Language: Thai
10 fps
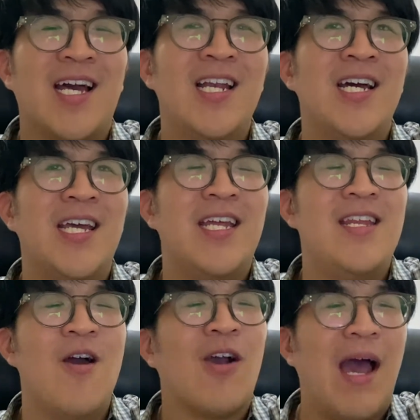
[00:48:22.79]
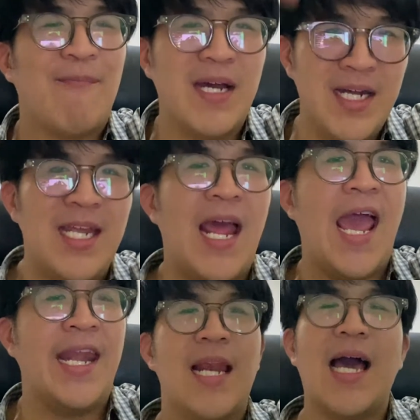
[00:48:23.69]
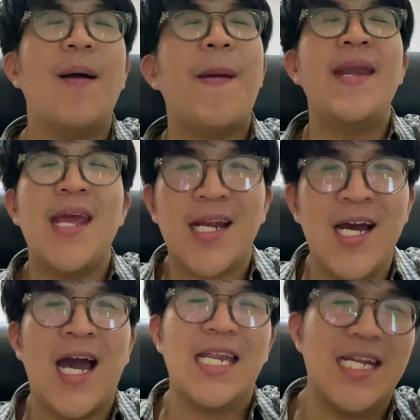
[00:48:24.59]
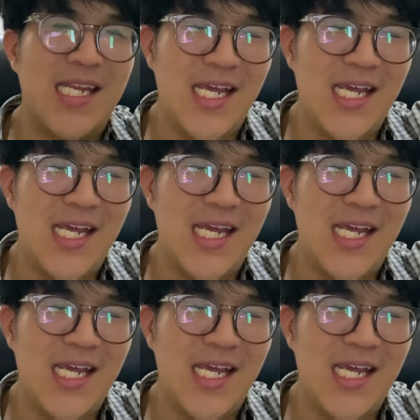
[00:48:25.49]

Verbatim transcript: นก็เลยเดี๋ยวกลับคืนนี้แทนแล้วก็เป็นอีกหนึ่งอาทิตย์